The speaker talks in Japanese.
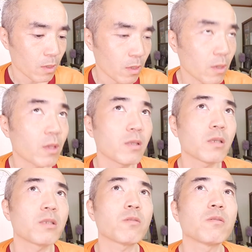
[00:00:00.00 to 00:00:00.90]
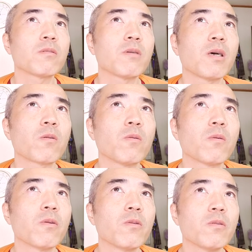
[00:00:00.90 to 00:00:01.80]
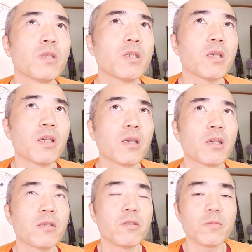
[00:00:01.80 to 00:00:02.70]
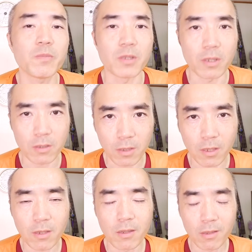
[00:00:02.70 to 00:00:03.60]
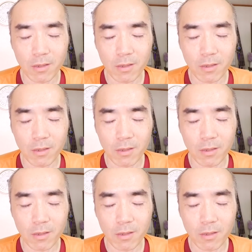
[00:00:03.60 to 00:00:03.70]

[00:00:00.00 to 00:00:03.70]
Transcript: で、現在時刻は午後4時10分ですね。